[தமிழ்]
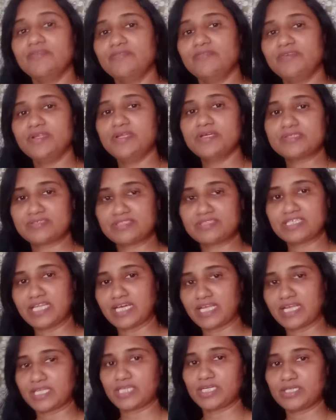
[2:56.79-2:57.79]
வீடியோஸ் வந்து
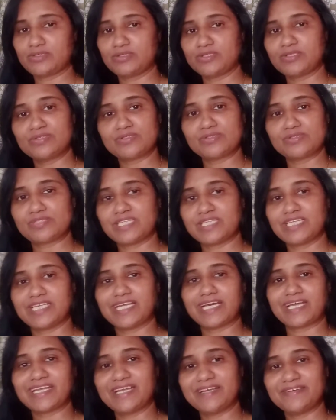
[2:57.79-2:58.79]
நிறையா கொடுக்கணும்னு சொல்லி
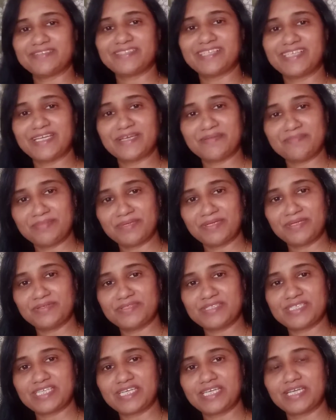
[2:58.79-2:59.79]
நிறையா வந்து எய்ம் பண்ணி
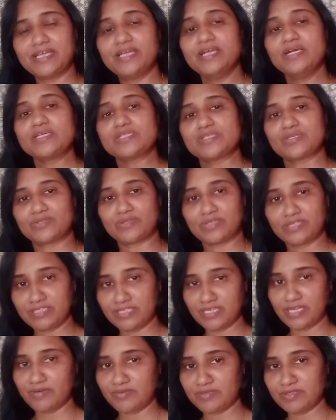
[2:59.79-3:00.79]
வச்சுருக்கேன் ஸோ தொடர்ந்து
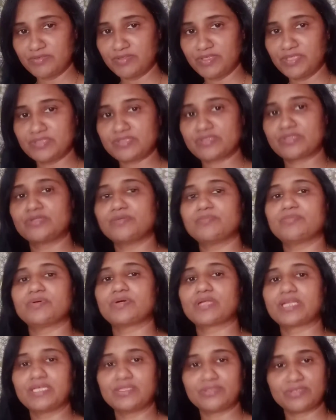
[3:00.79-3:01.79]
நான் வந்து வீடியோஸ் வந்து
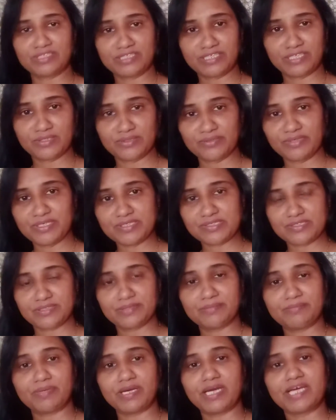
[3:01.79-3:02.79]
போடுறேன் தொடர்ந்து என்னோடய வீடியோஸ்
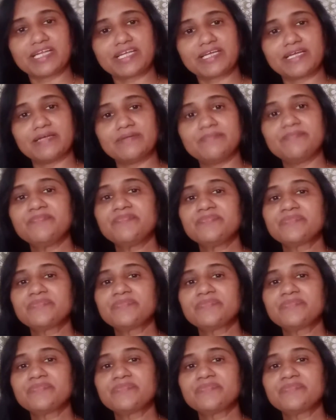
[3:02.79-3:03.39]
வந்து பாருங்கள்